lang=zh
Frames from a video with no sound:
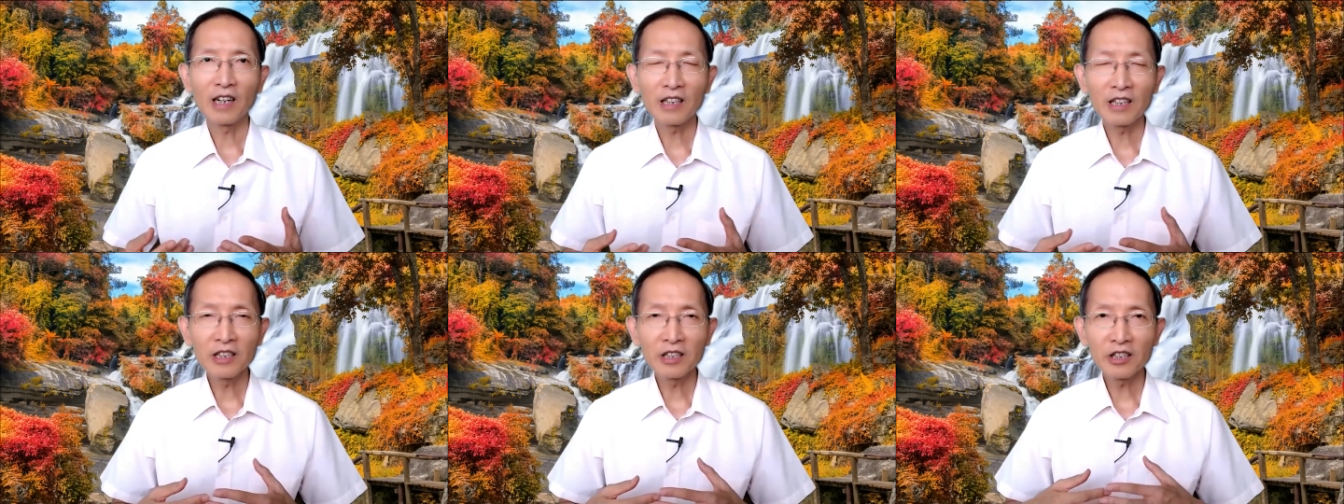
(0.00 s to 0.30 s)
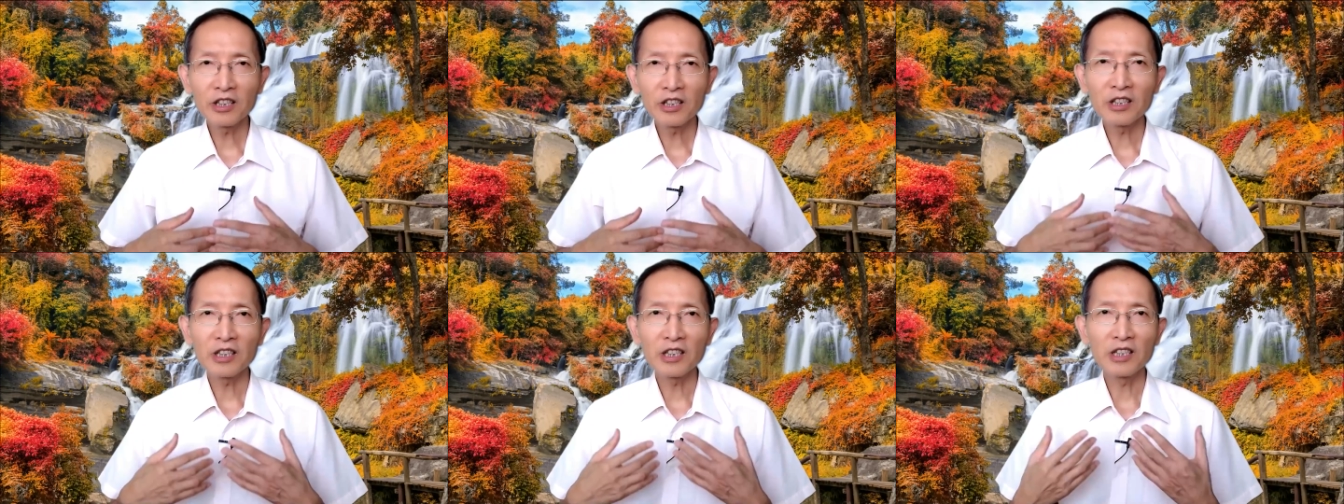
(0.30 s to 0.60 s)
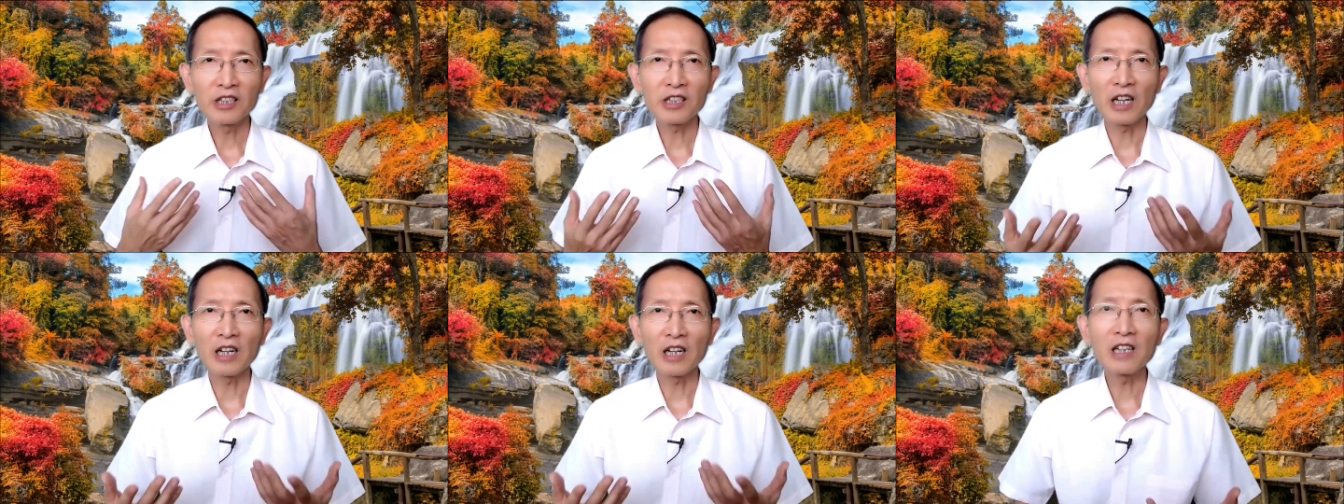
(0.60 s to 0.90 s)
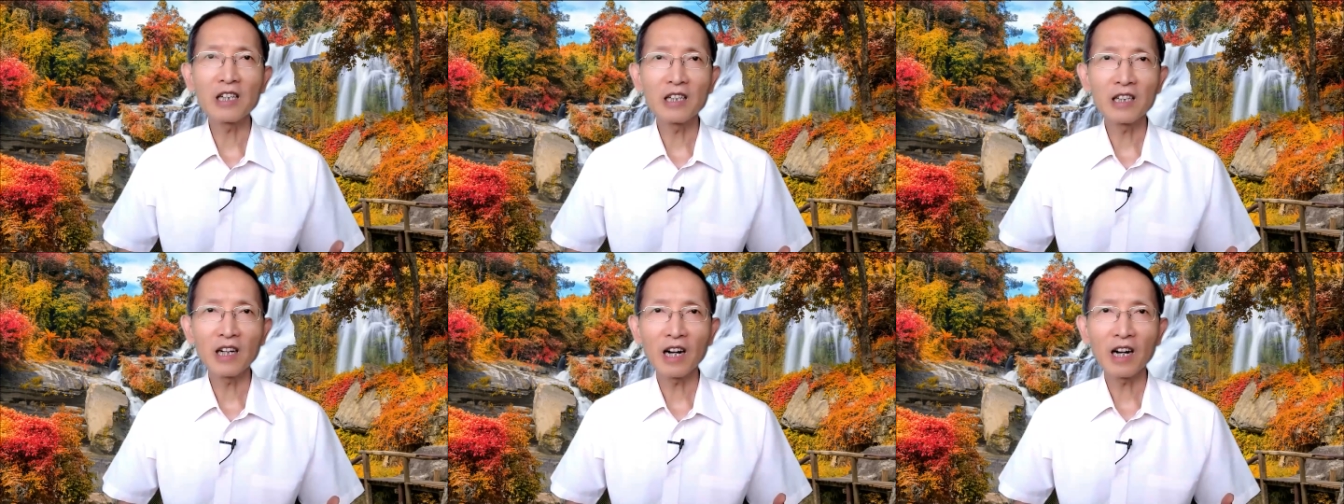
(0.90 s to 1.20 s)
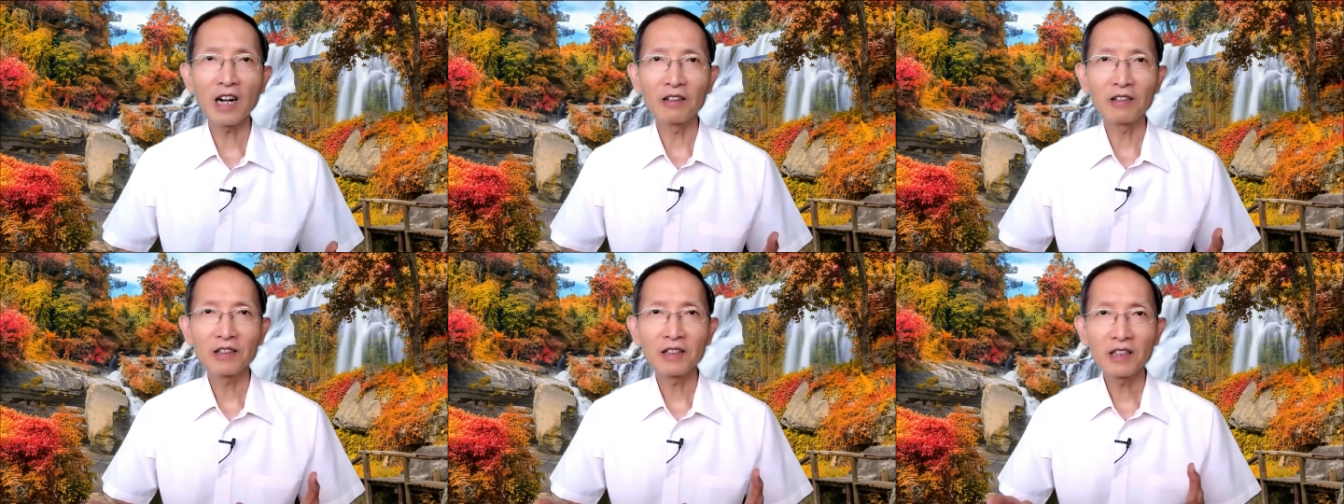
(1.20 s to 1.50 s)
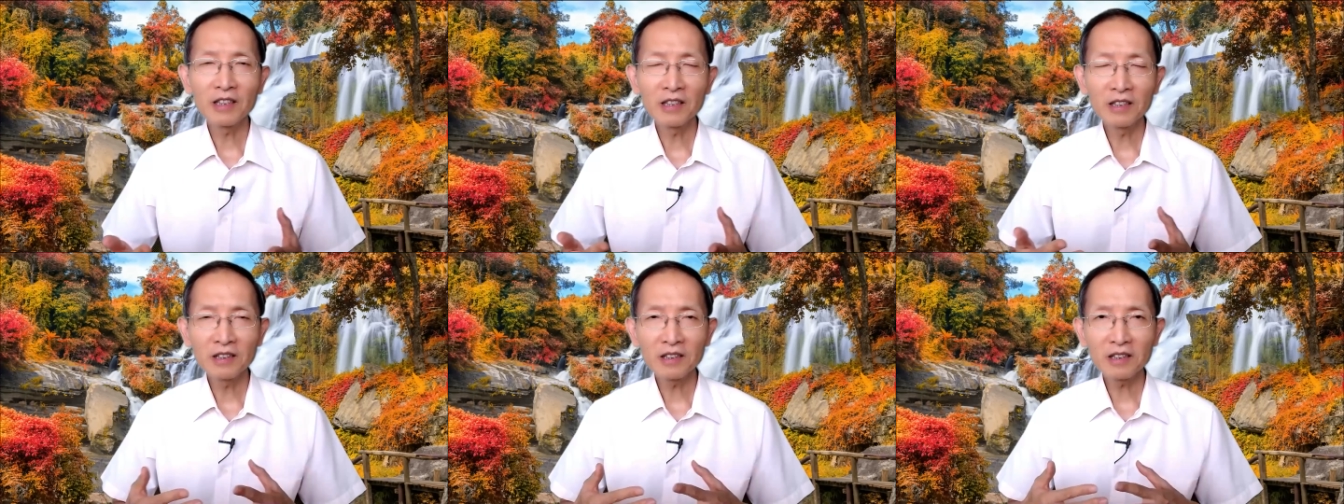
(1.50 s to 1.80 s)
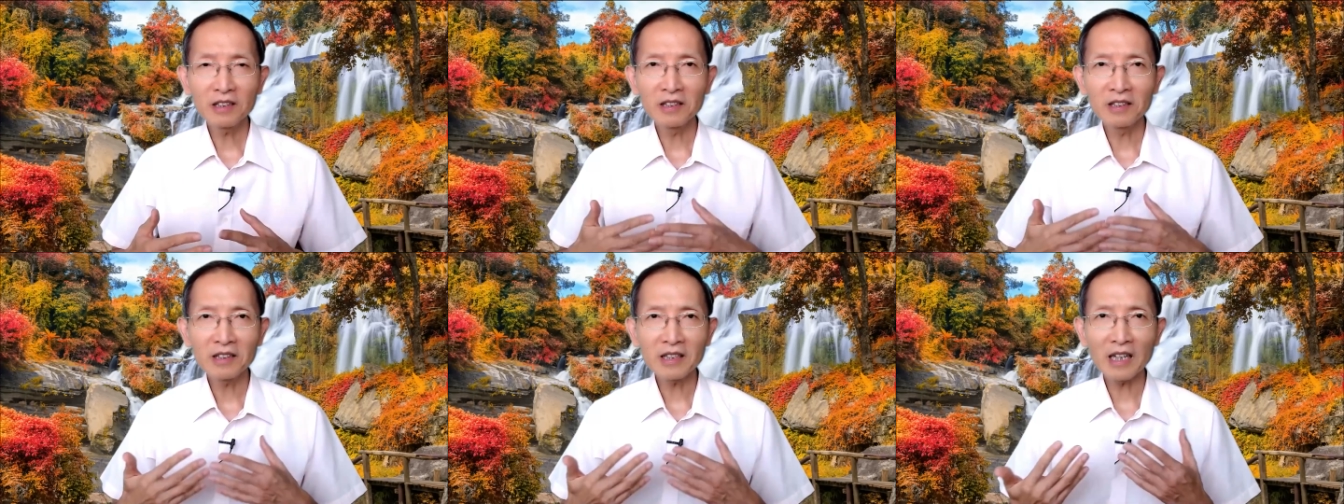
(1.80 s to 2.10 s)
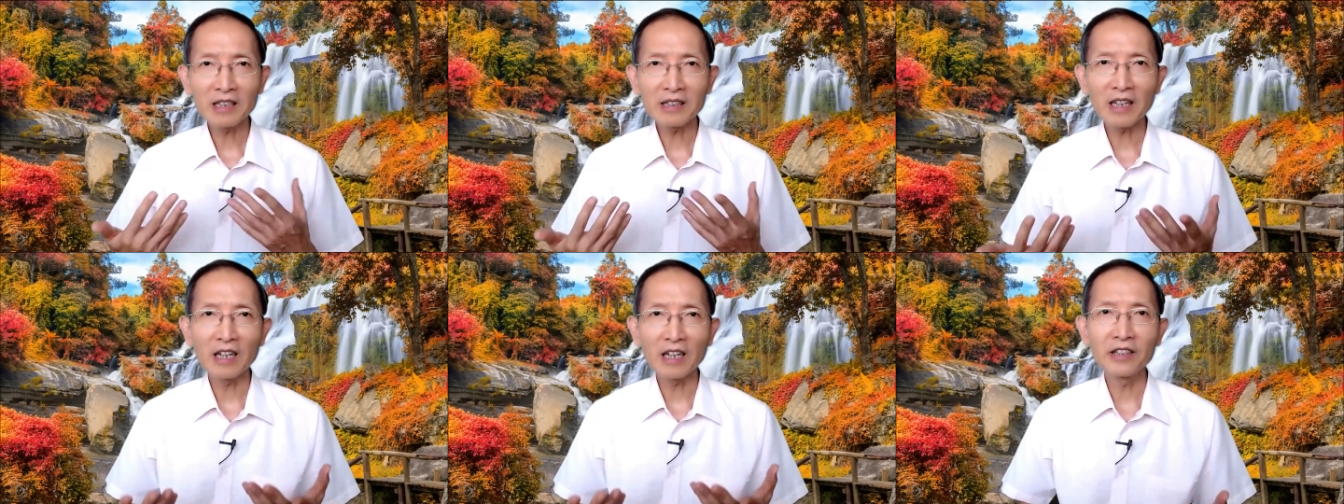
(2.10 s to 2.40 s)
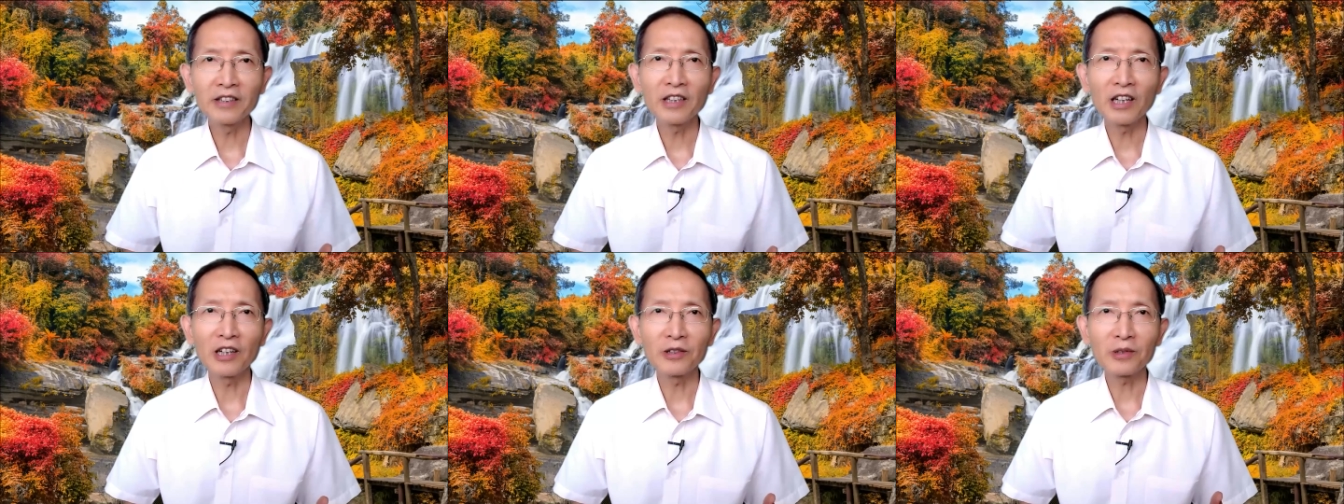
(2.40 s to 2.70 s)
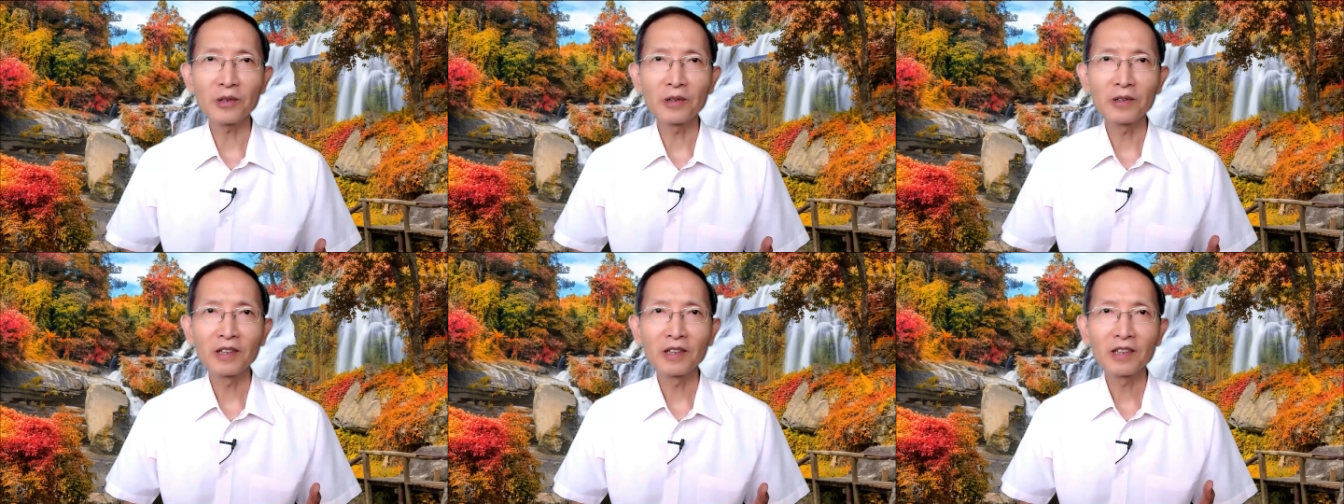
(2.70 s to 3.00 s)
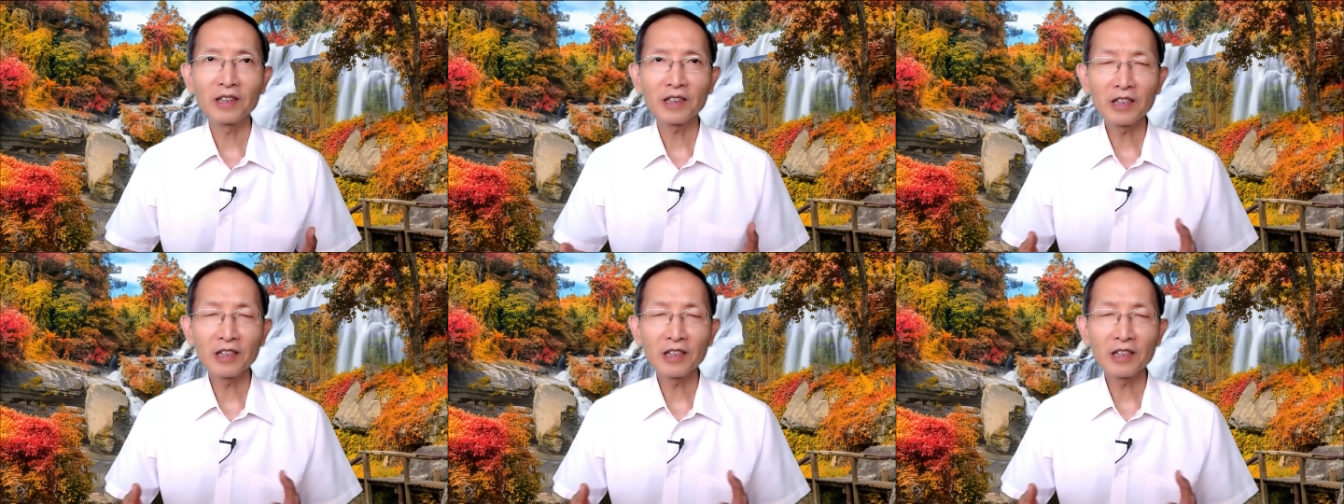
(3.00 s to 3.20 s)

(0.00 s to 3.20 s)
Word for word: 因信与神和好，因信站在恩典中，